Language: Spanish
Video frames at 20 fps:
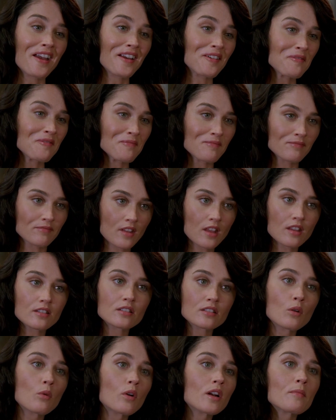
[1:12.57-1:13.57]
¿De acuerdo?
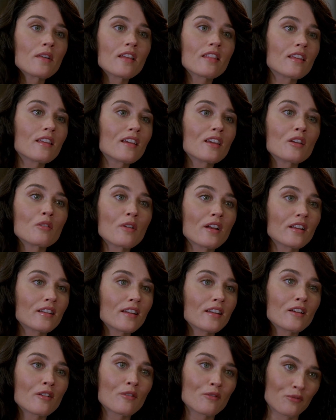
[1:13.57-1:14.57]
¿En qué estoy
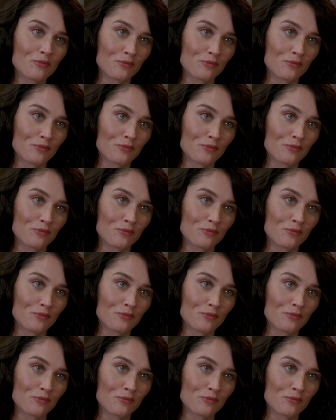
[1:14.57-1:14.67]
pensando